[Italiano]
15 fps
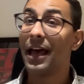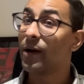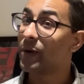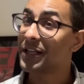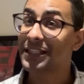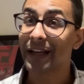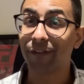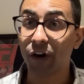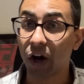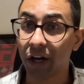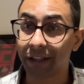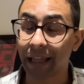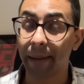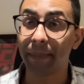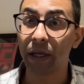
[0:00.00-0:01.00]
Questa
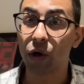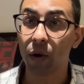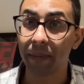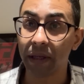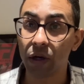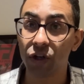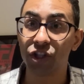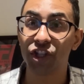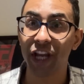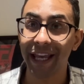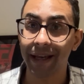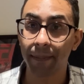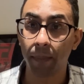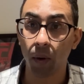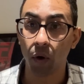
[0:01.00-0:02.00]
volta, amico mio
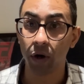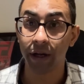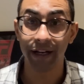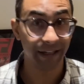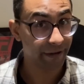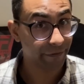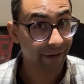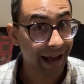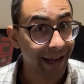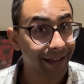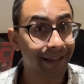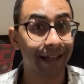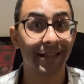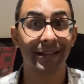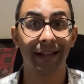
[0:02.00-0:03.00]
Jake Paul, li fai i
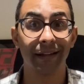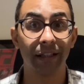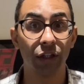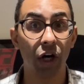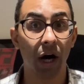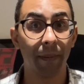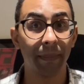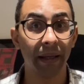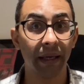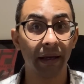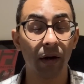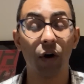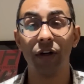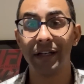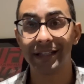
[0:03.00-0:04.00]
test
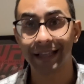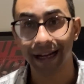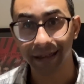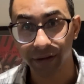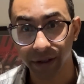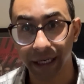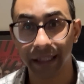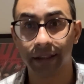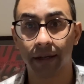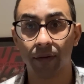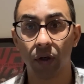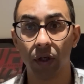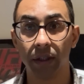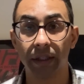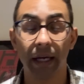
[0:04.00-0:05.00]
antidoping o li salti un'altra
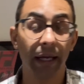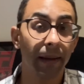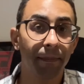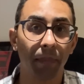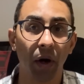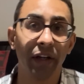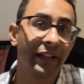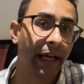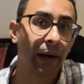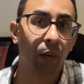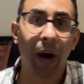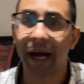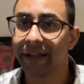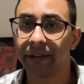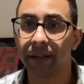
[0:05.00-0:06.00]
volta? E poi Dana
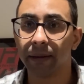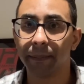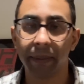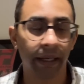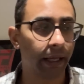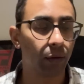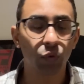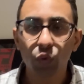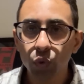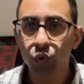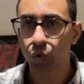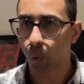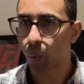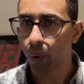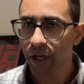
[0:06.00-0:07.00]
White, perché
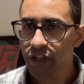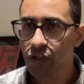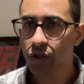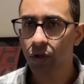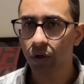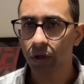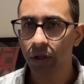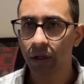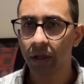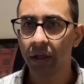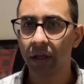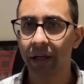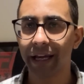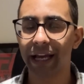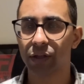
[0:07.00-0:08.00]
tutto questo
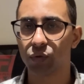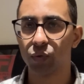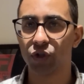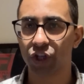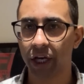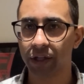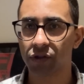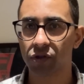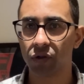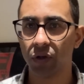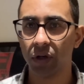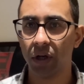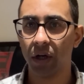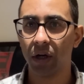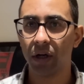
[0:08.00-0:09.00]
è
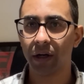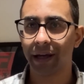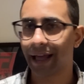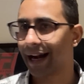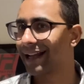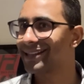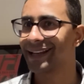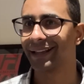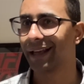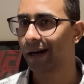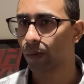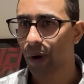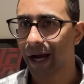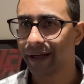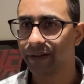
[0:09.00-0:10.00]
successo grazie a Dana
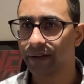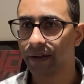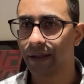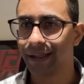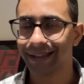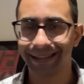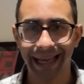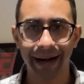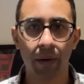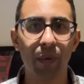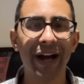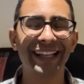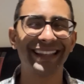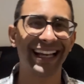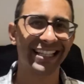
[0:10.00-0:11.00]
White. Dana
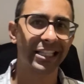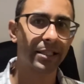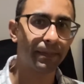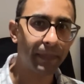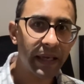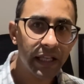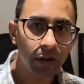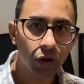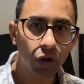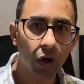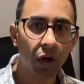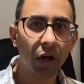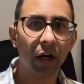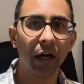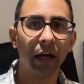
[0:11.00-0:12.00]
White ha
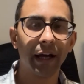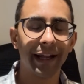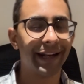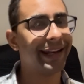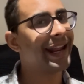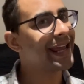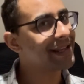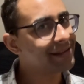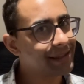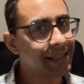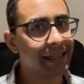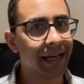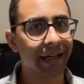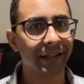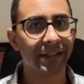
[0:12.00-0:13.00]
spinto nei
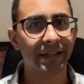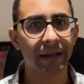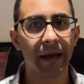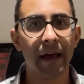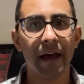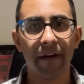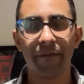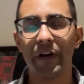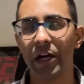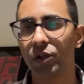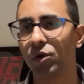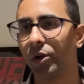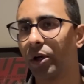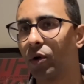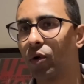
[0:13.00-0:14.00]
Diaz
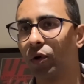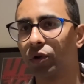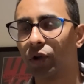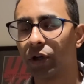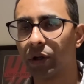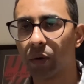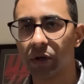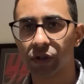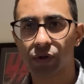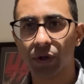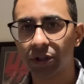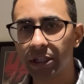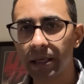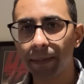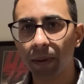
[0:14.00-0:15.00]
verso un incontro di questo
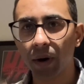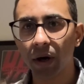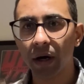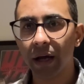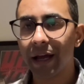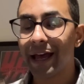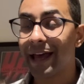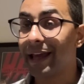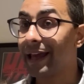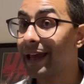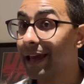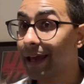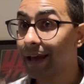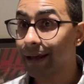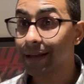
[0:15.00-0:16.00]
tipo
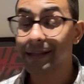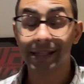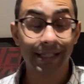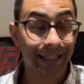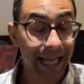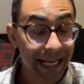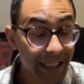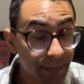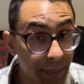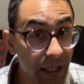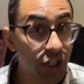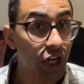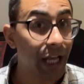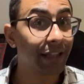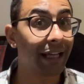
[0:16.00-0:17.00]
e sta
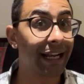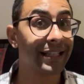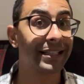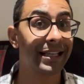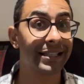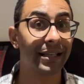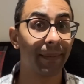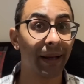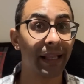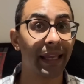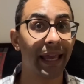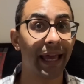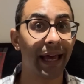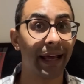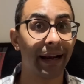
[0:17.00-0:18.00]
spingendo alla stessa
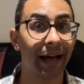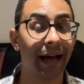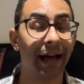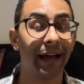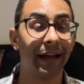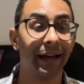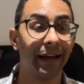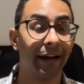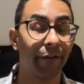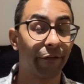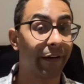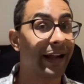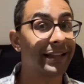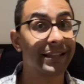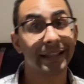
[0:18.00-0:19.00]
maniera eh,
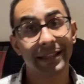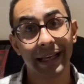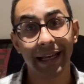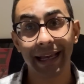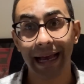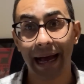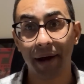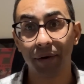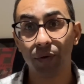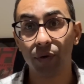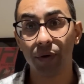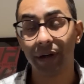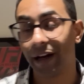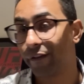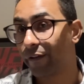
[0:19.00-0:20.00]
Francis
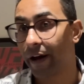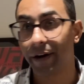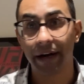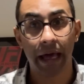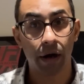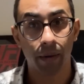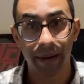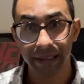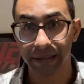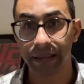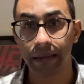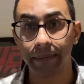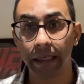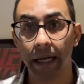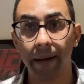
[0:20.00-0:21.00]
Ngannou nel fare una roba
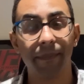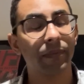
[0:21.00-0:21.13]
simile.